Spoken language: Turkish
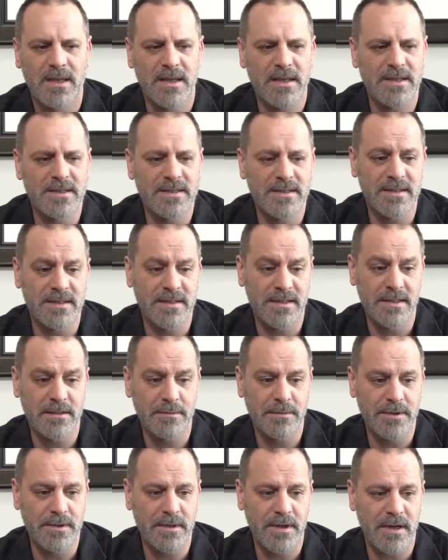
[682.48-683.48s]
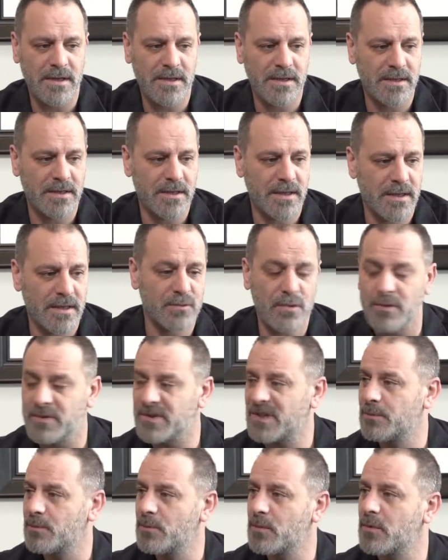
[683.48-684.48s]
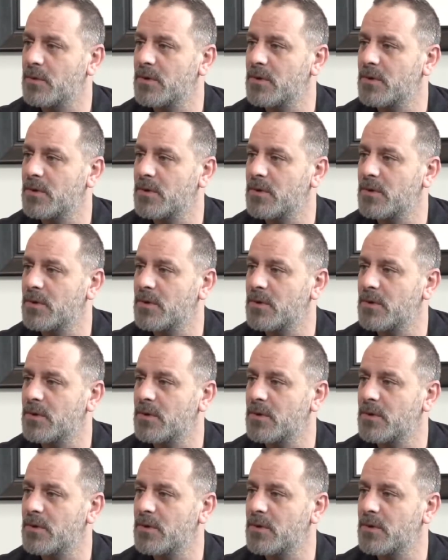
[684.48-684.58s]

eskisi gibi artık çok samimi